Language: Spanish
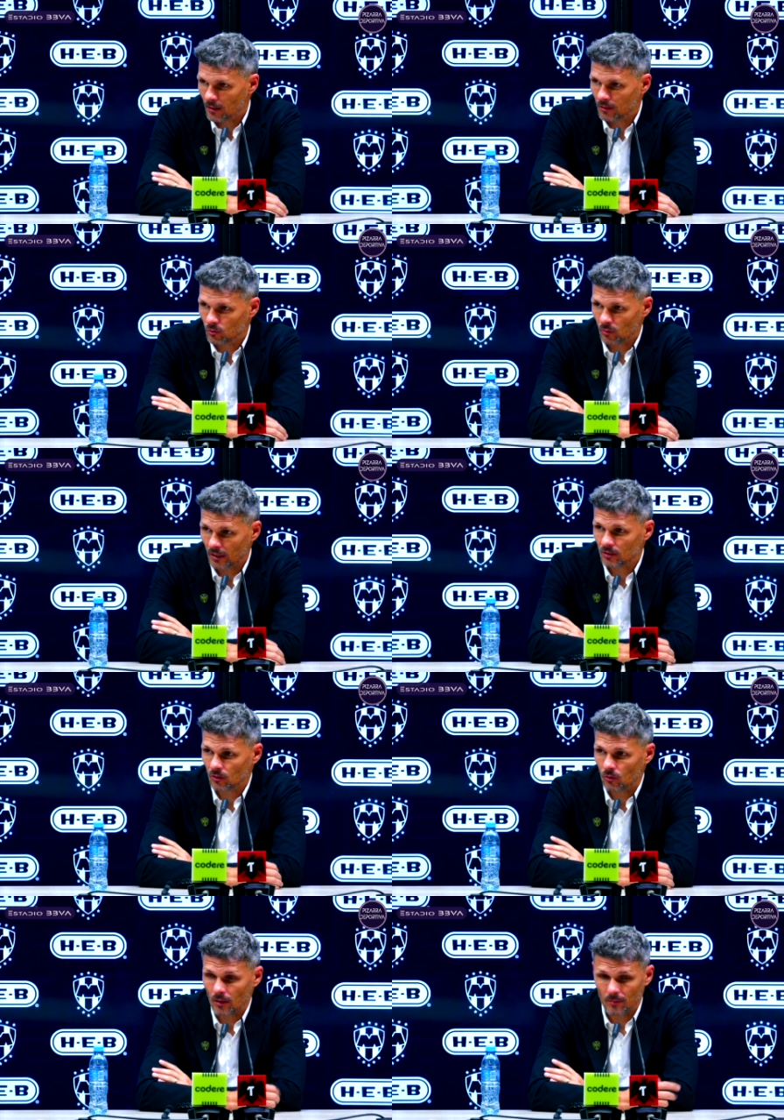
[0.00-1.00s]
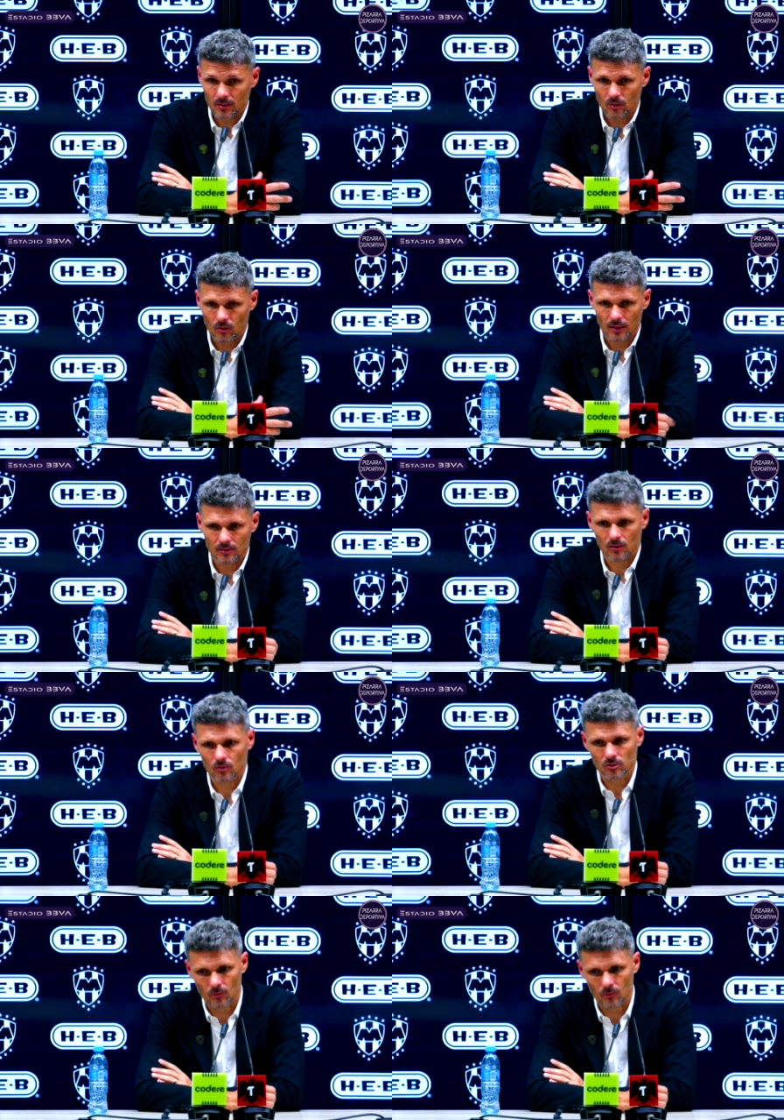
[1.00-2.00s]
es un clásico y a veces los
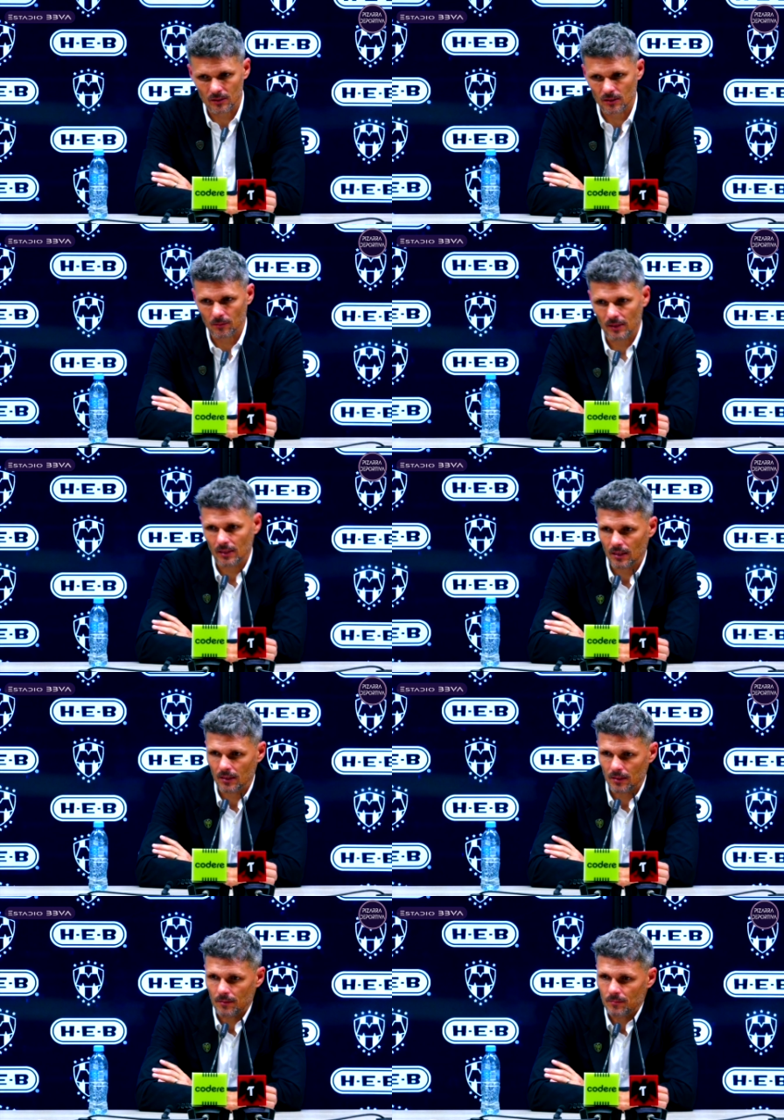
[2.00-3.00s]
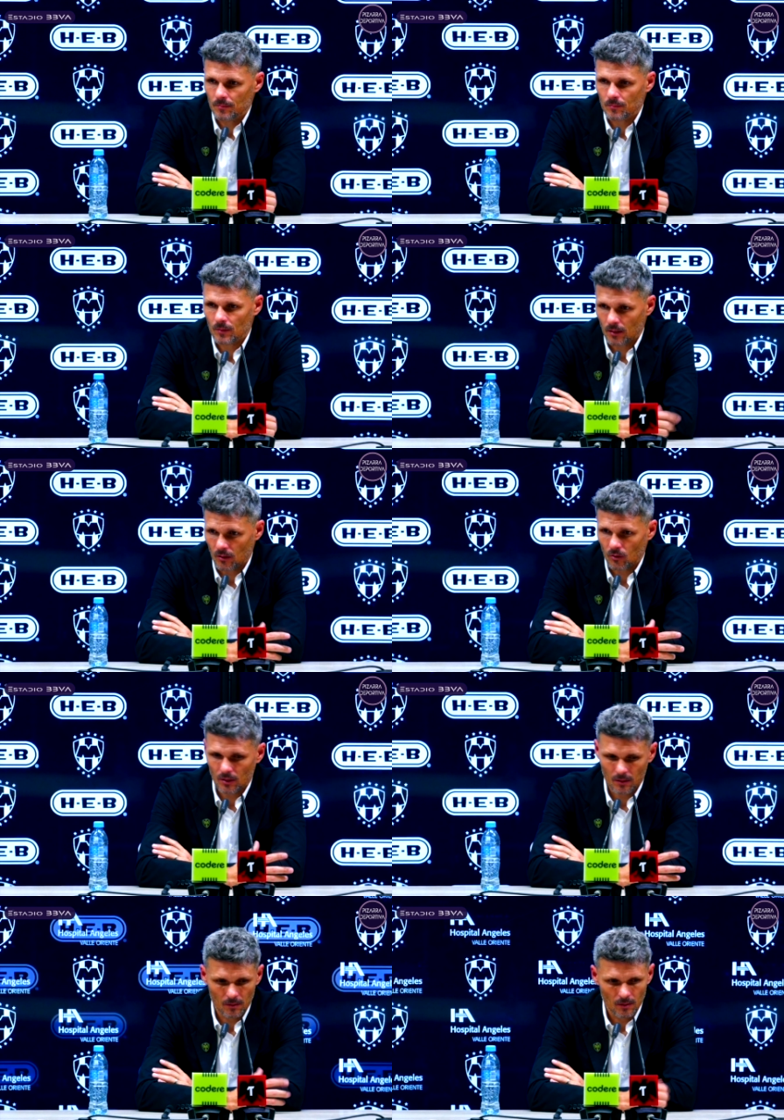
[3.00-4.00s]
clásicos se juegan de esta manera y, creo
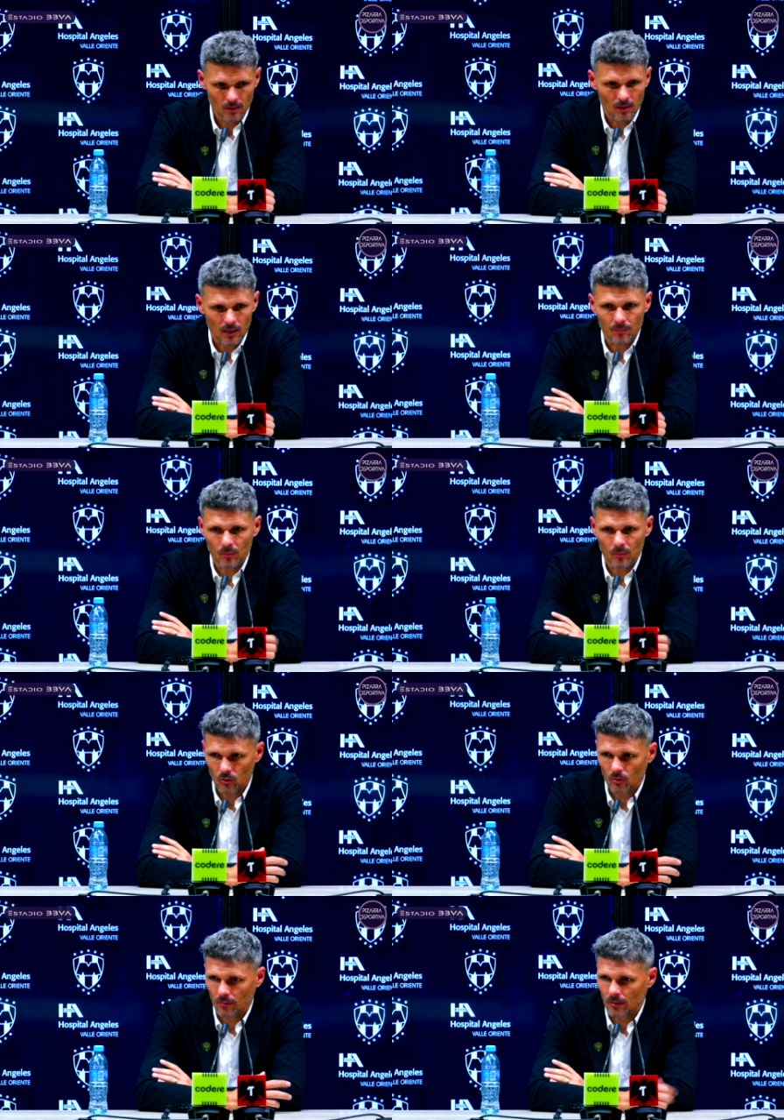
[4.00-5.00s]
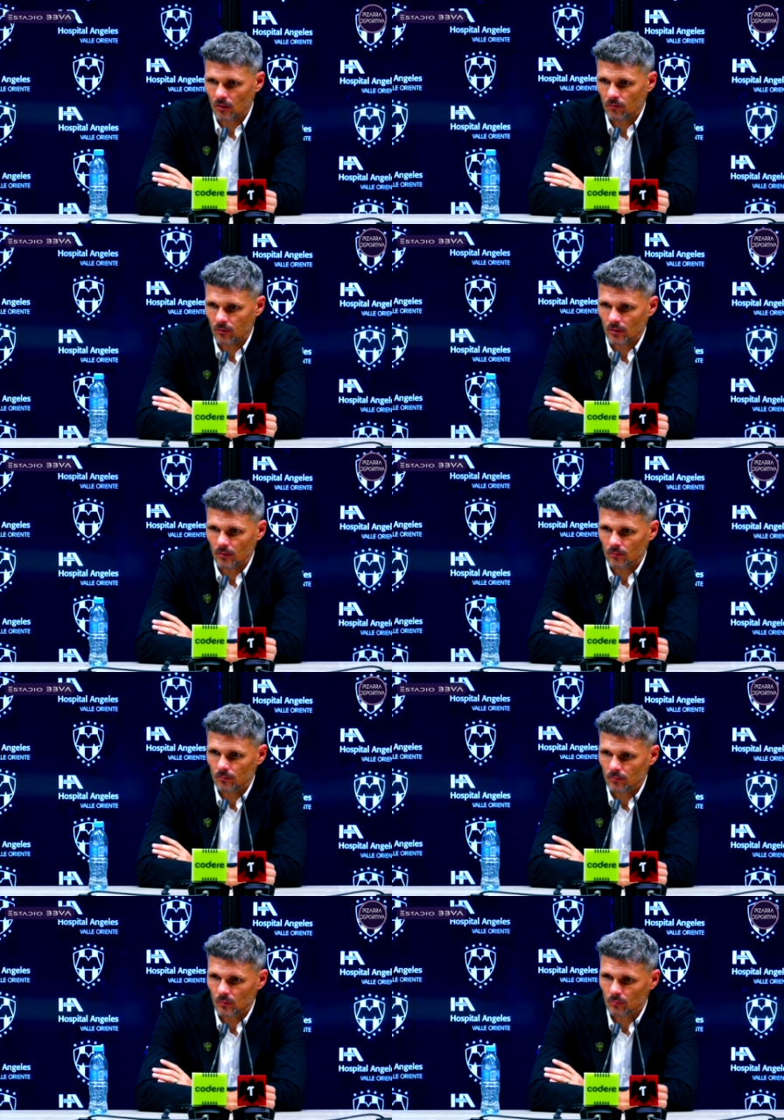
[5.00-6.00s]
que a mi modo de verlo fue
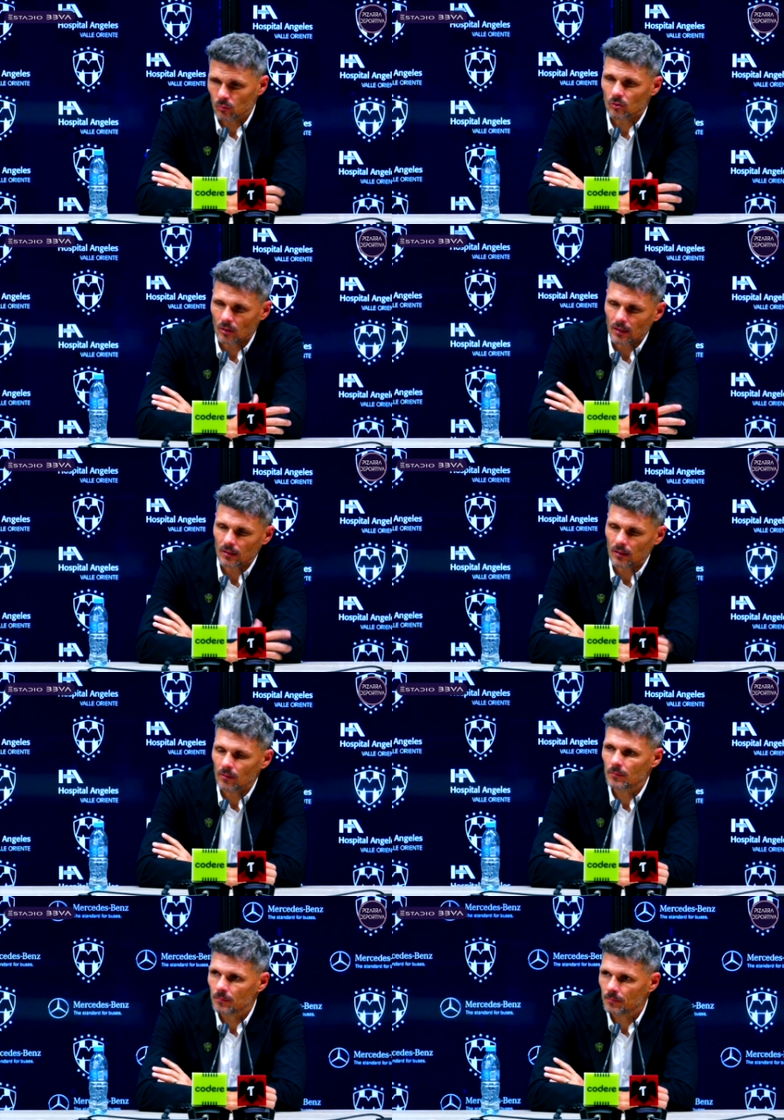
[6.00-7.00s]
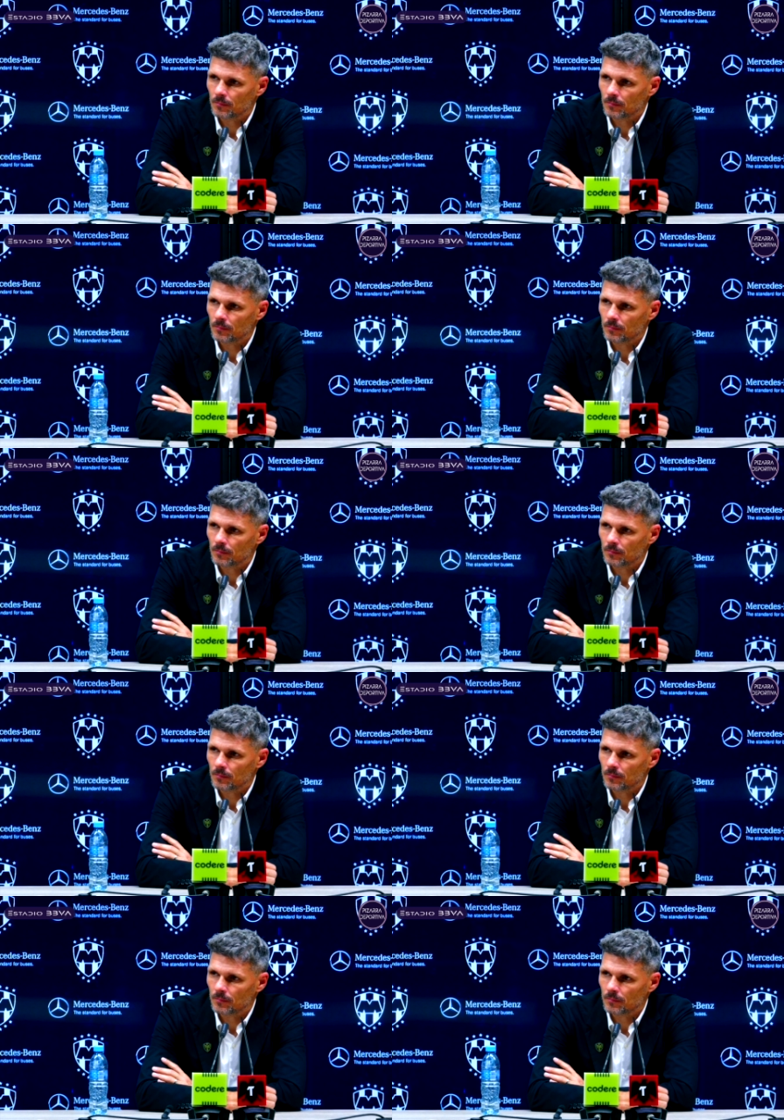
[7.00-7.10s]
un, punto rescatable.